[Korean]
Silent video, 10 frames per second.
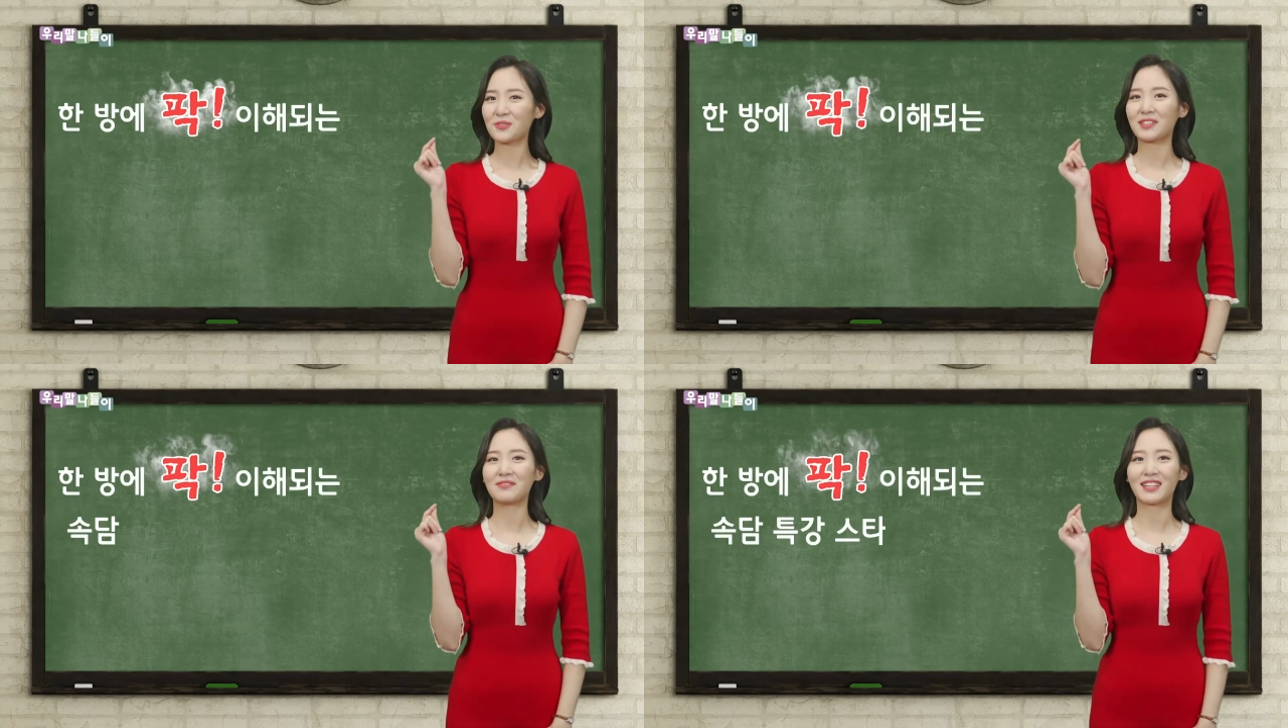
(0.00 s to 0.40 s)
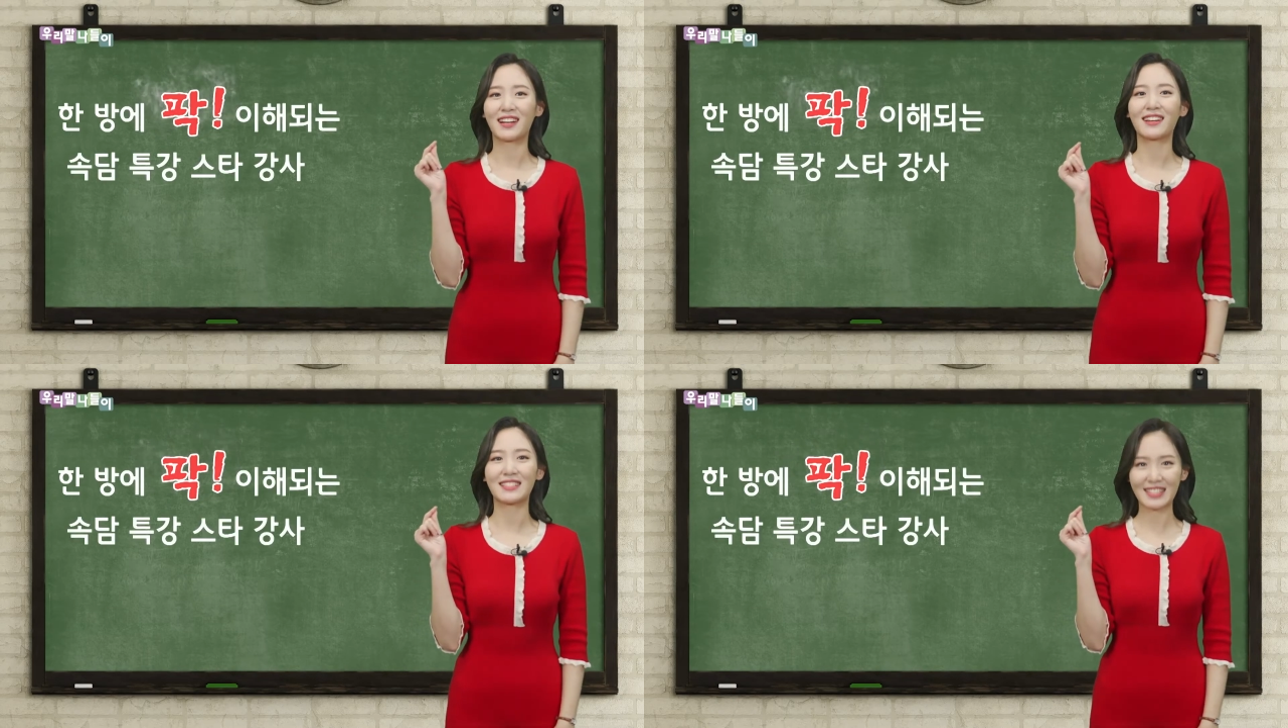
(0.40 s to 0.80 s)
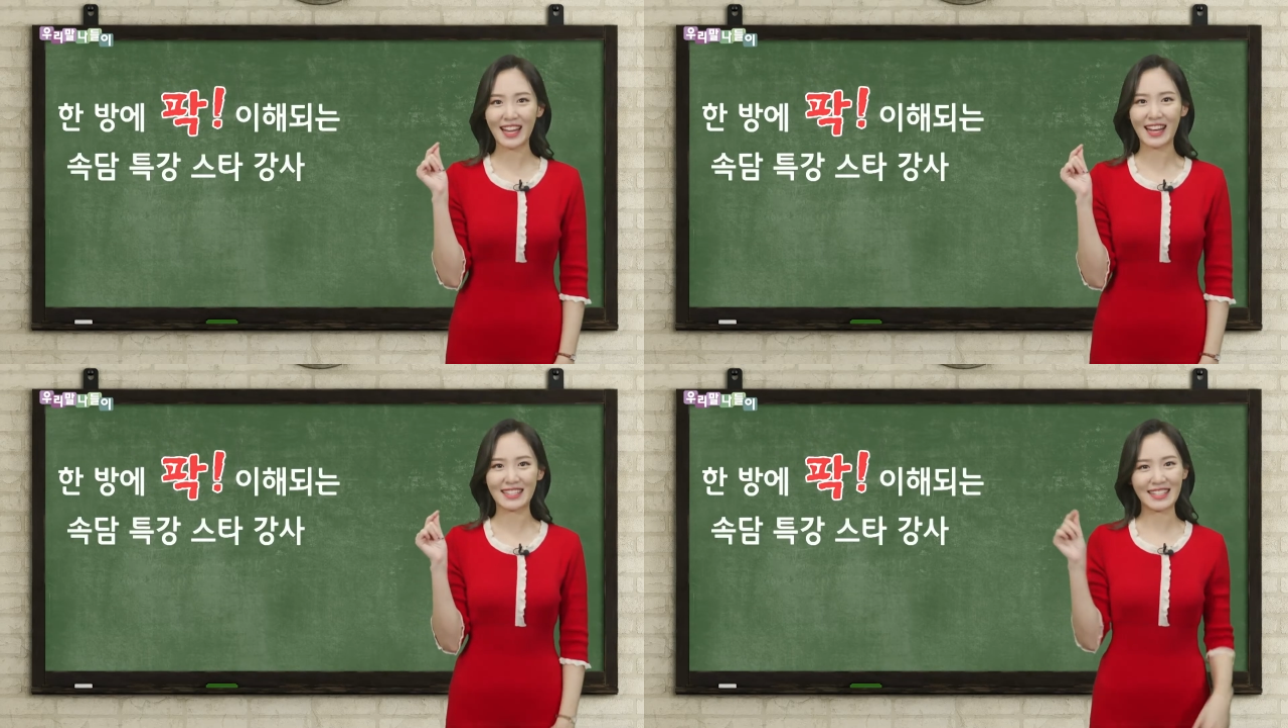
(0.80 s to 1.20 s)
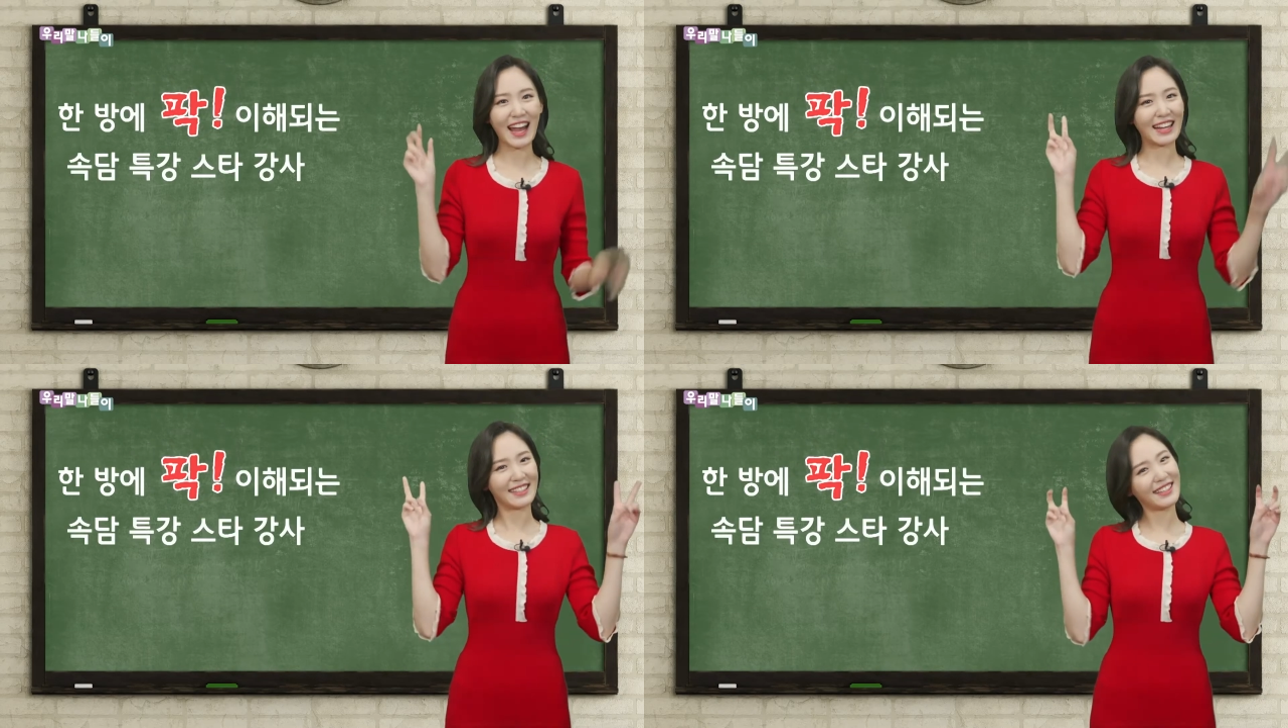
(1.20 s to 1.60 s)
속담 특강의 스타
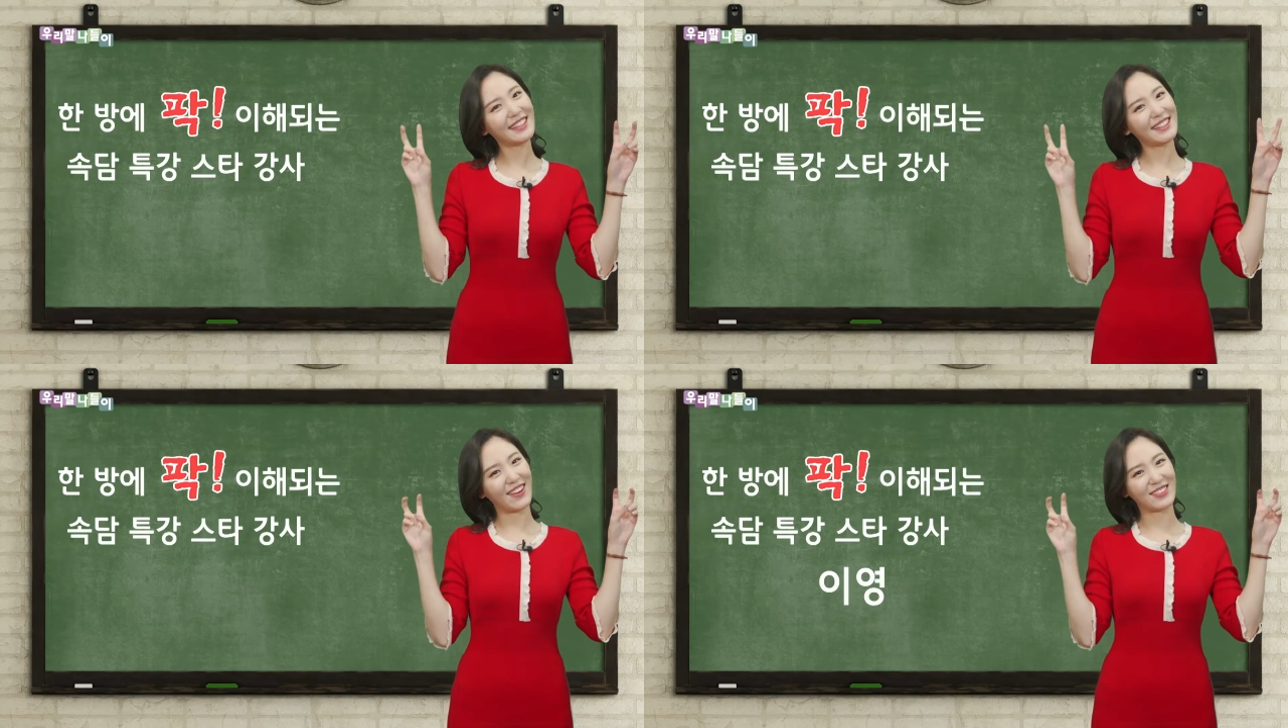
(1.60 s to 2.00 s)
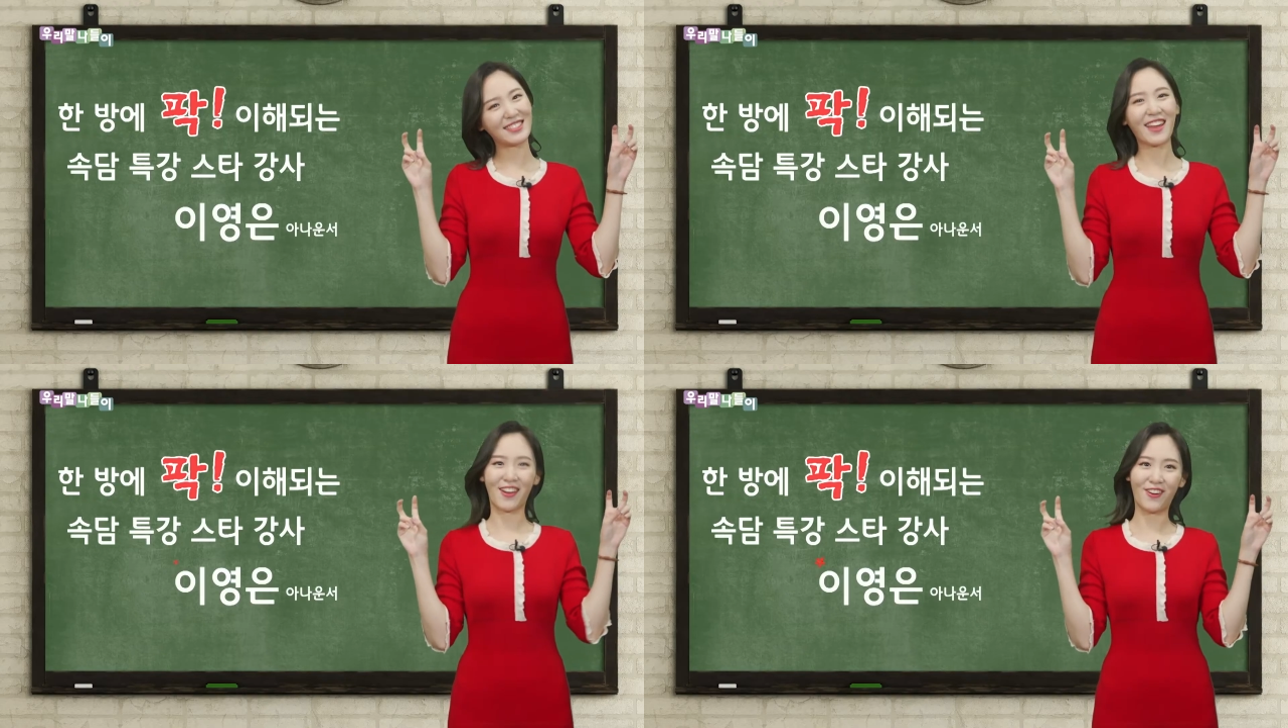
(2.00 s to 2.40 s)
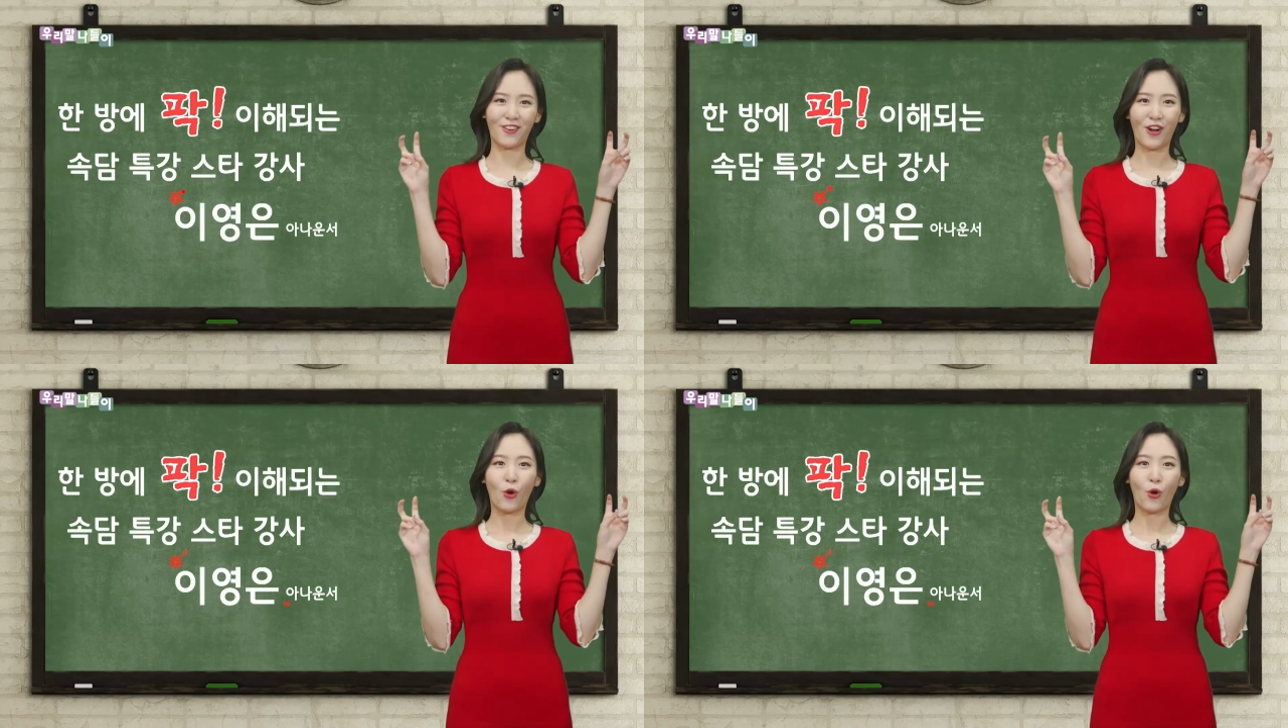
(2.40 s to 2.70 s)
강사 이영은이에요.